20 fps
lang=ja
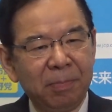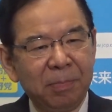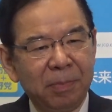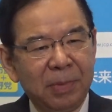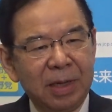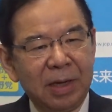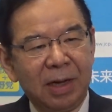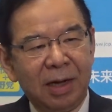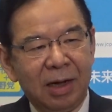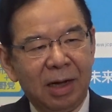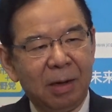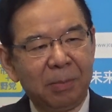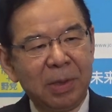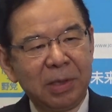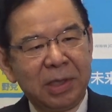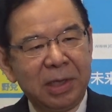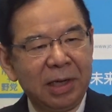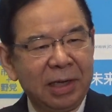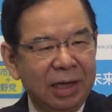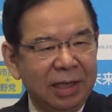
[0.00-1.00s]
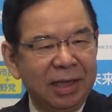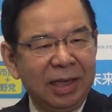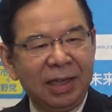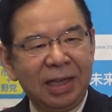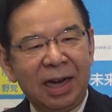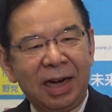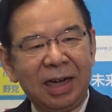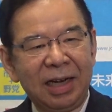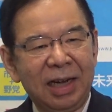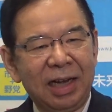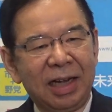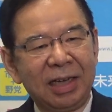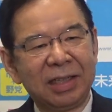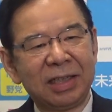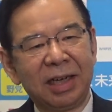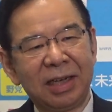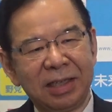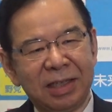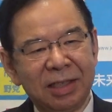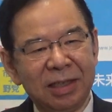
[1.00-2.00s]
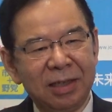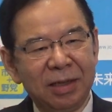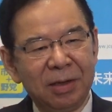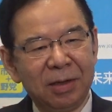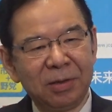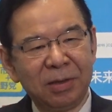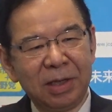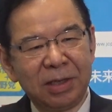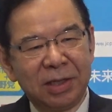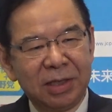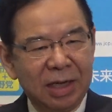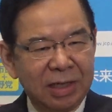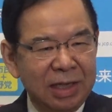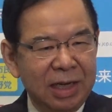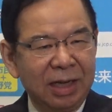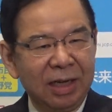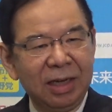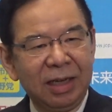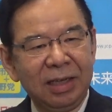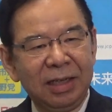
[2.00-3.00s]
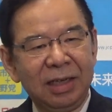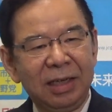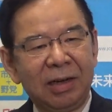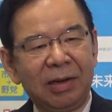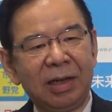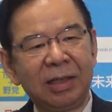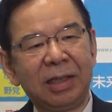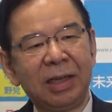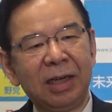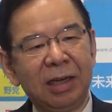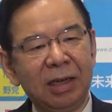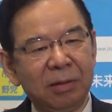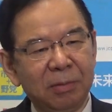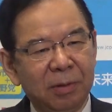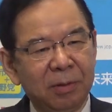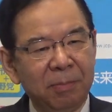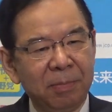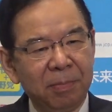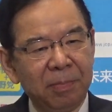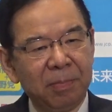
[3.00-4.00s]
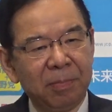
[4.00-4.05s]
まあ、安倍政権で7年8か月で菅さんに変わったけれども